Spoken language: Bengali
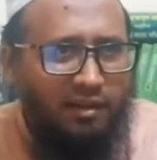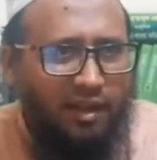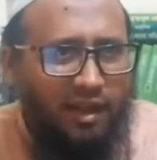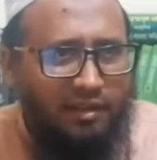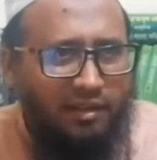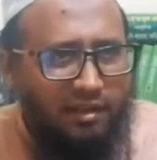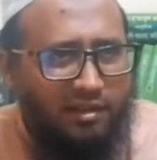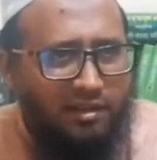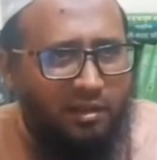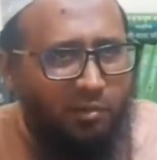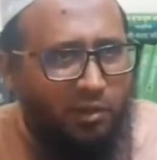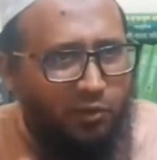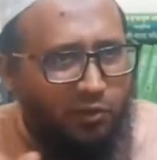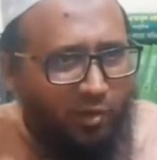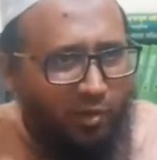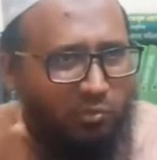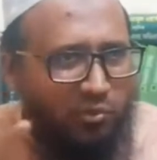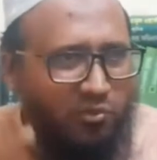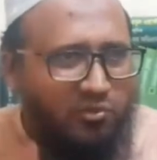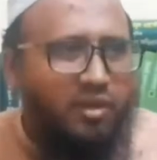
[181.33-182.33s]
তার দৃষ্টি
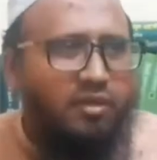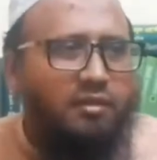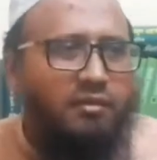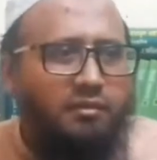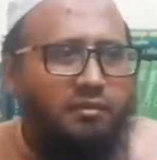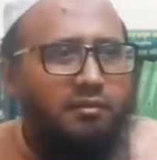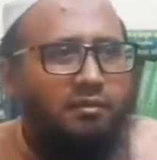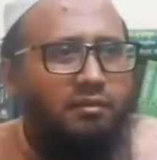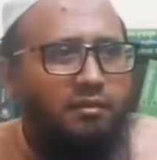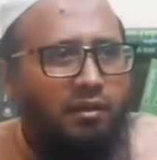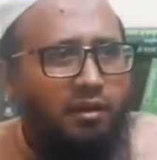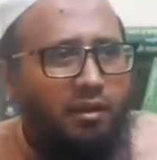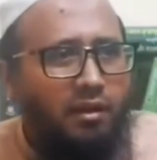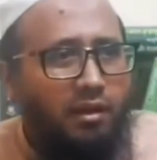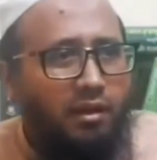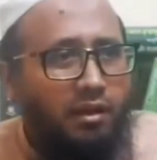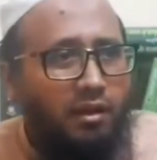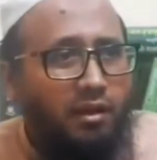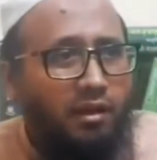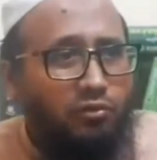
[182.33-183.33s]
ভিতরে পড়ছে
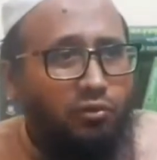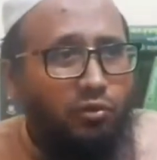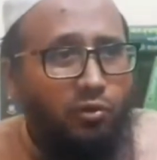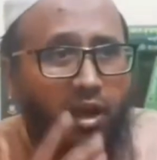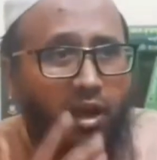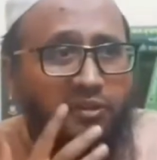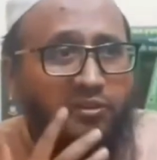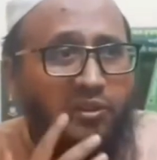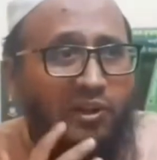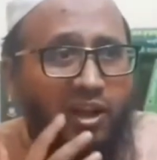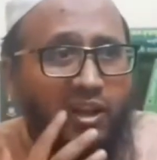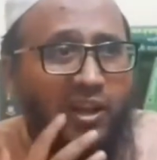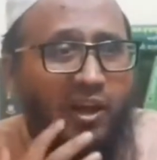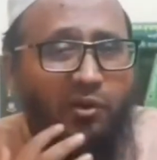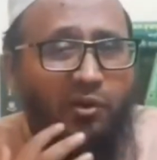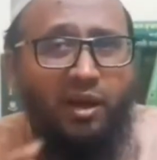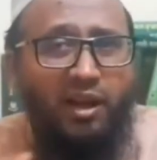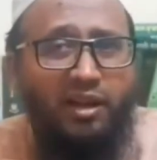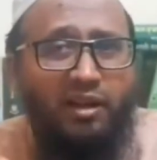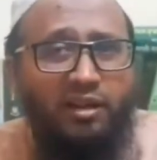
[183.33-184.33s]
রসুল্লাহ
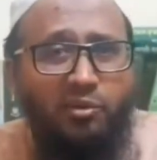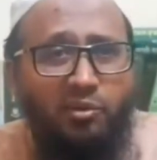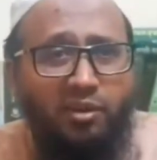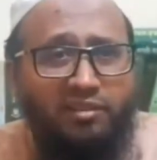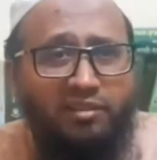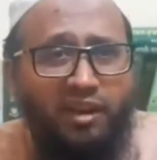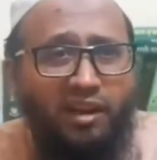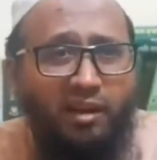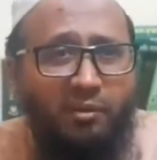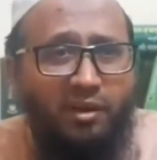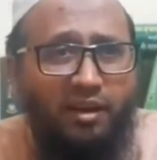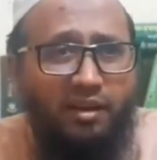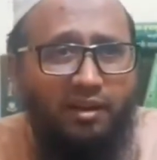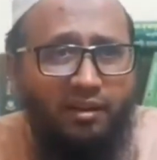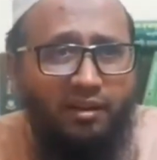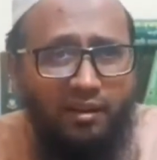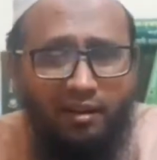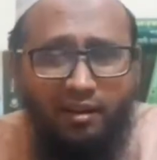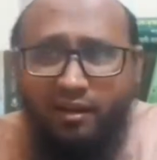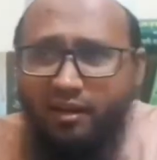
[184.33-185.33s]
সাল্লাহ আলী আসাল্লামের
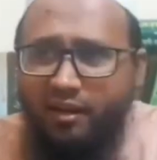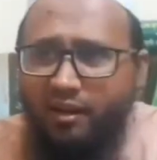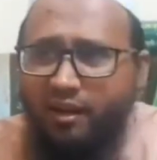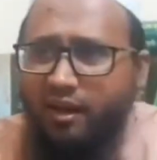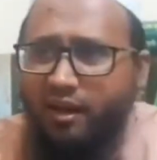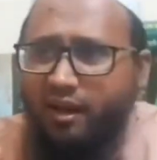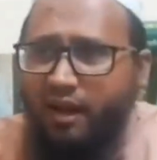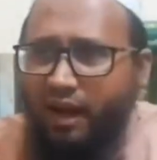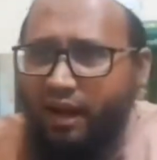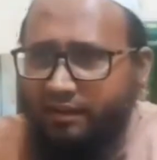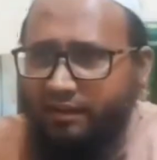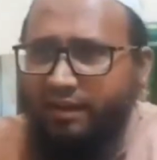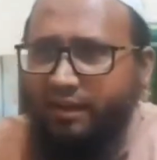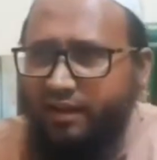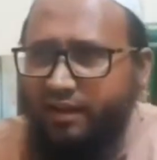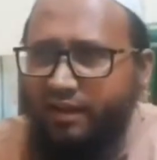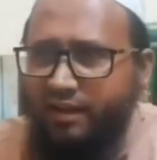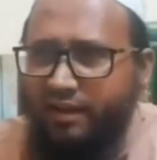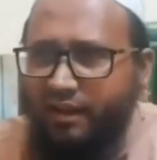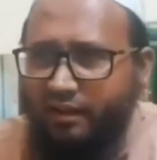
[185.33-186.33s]
হাতে
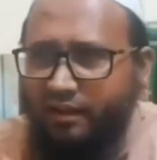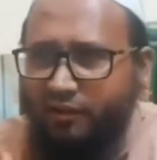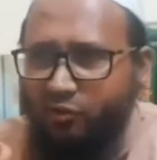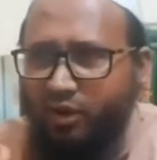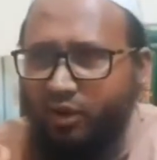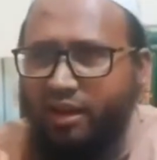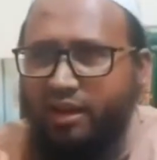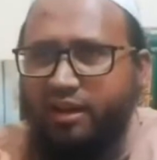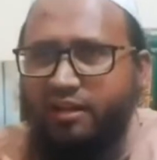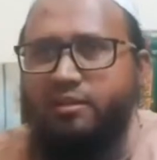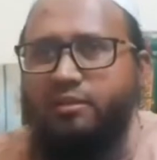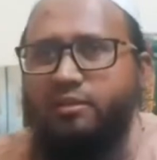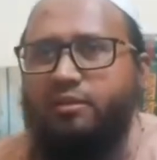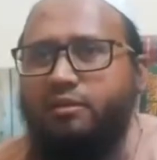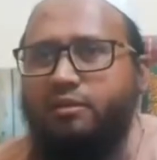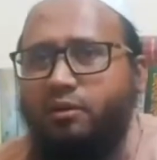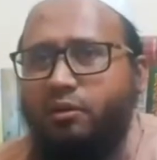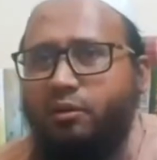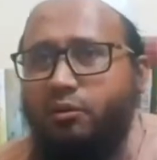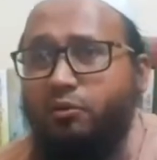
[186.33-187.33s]
একটা শলাকা ছিল
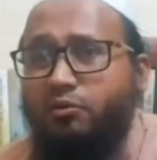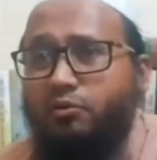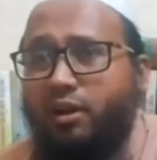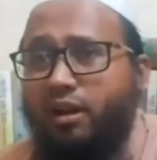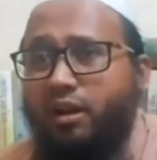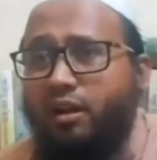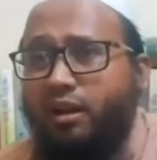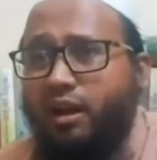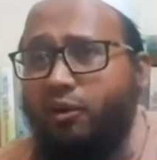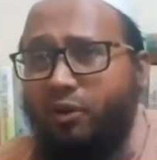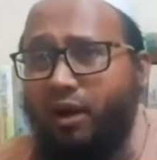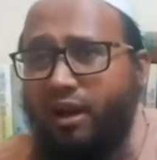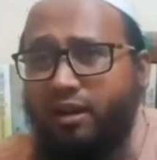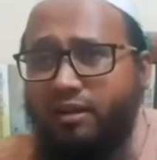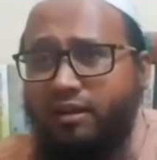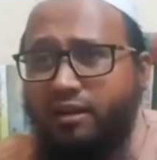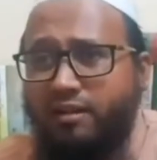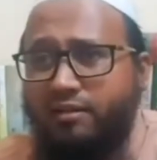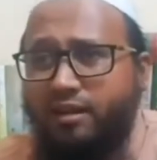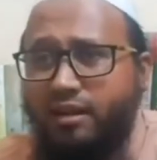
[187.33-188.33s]
হজুর সাল্লাহ আলী
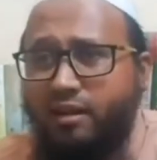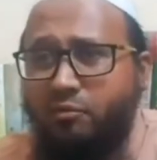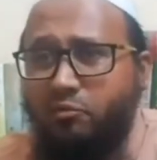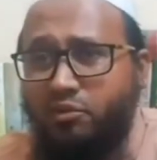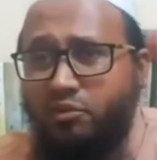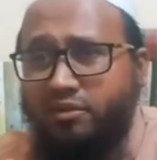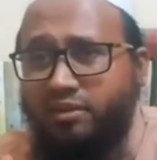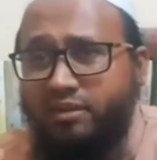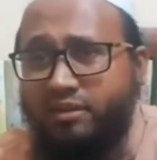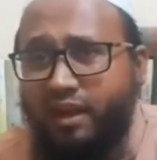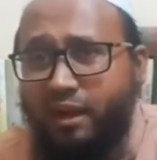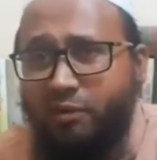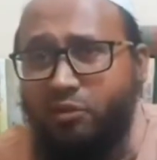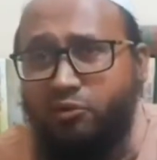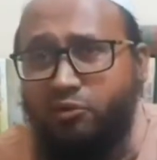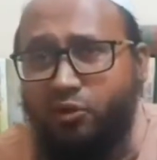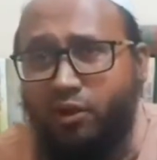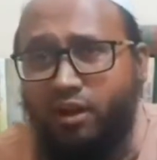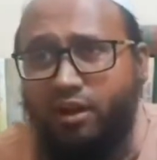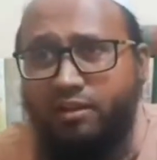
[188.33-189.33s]
আসাল্লাম বলছেন যে আমি
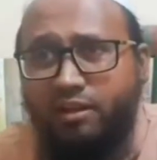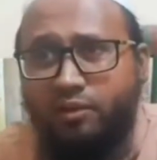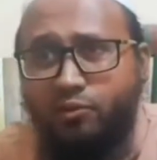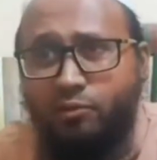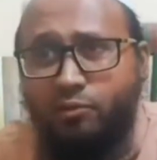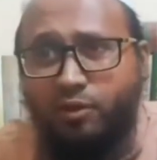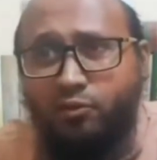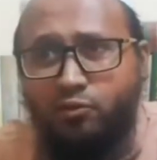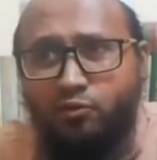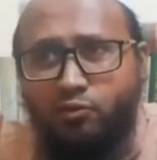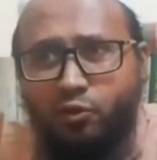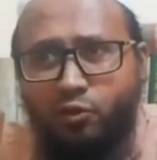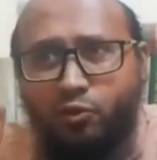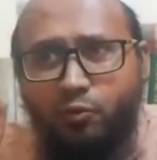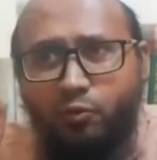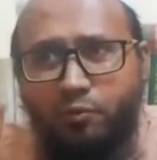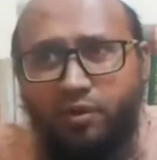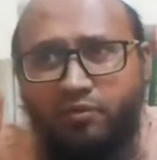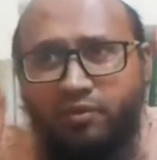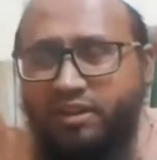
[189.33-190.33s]
এই শলাকা দিয়ে তোমার চোখ
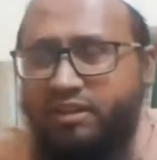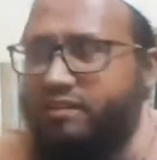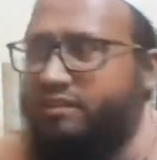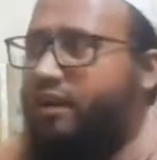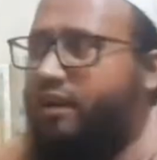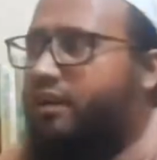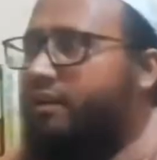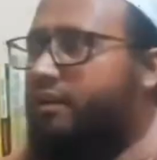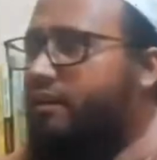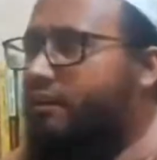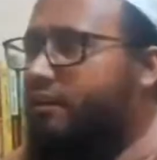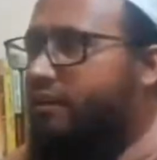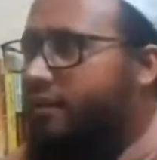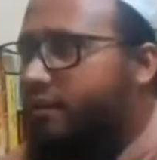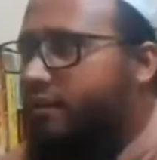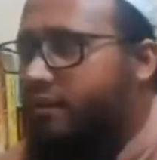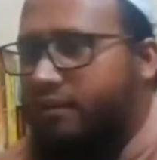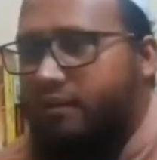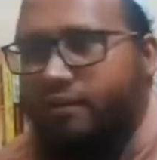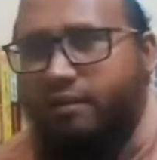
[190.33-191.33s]
উপড়ে ফেলতে চাই
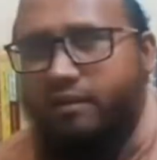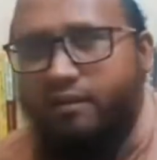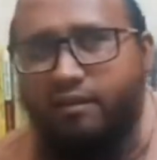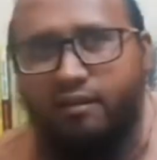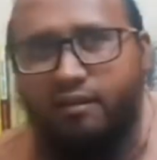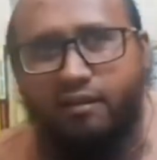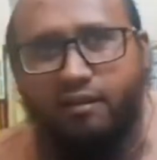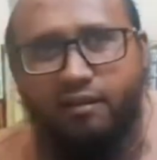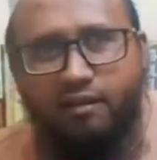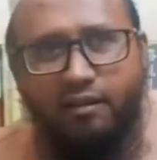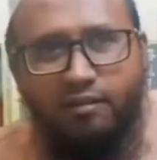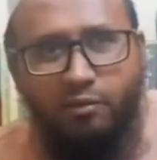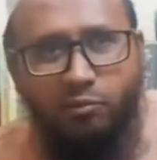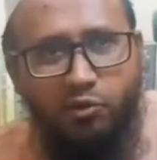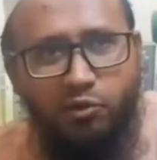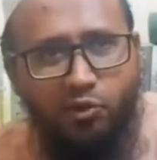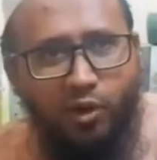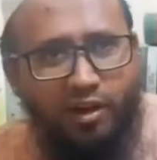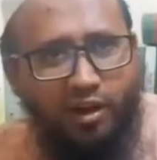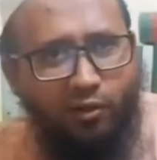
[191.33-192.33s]
তো
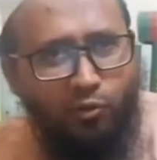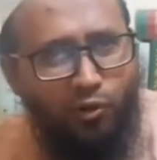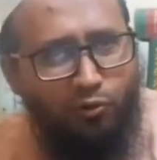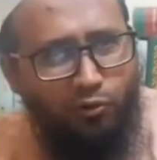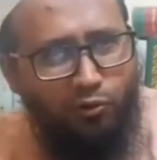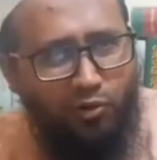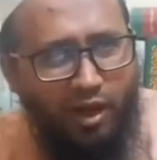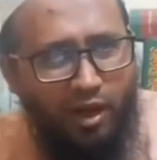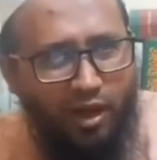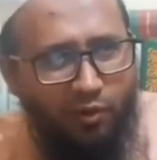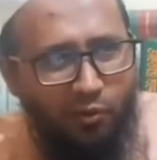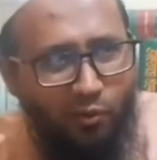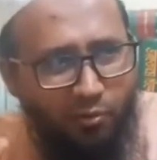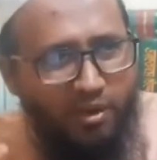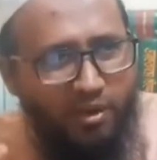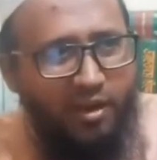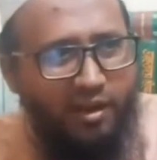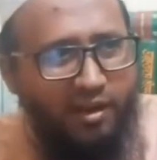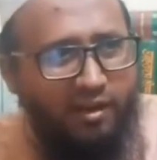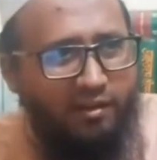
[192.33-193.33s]
বিষয়টা কতটা
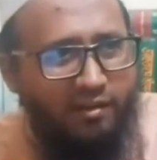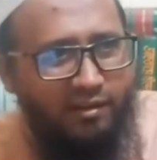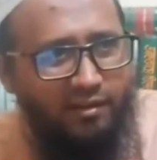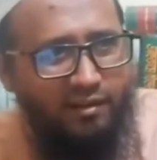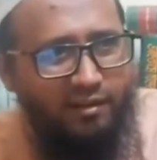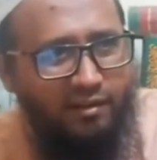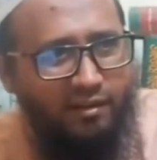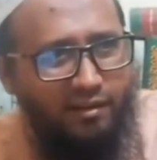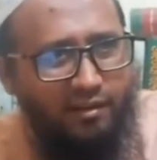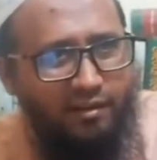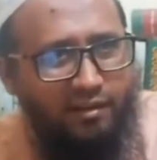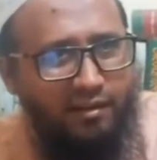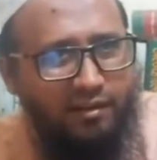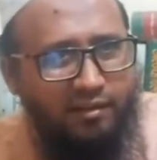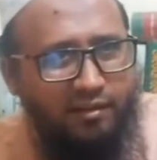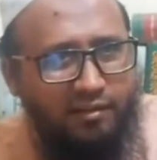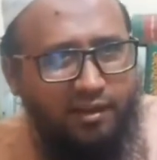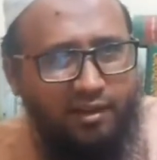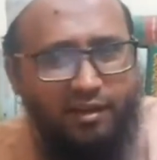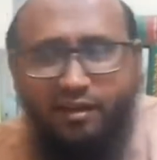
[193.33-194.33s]
গভীরের
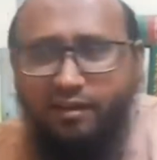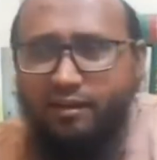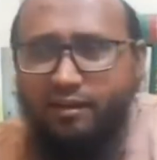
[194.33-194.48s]
যে